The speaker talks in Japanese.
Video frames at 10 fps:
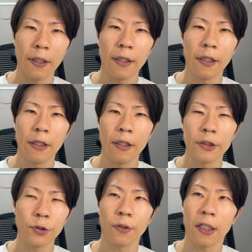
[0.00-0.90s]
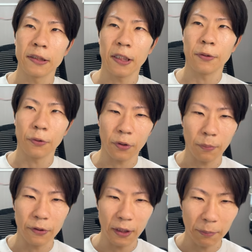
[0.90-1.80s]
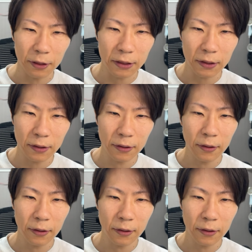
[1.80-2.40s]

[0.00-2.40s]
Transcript: えー、紹介していこうと思っています。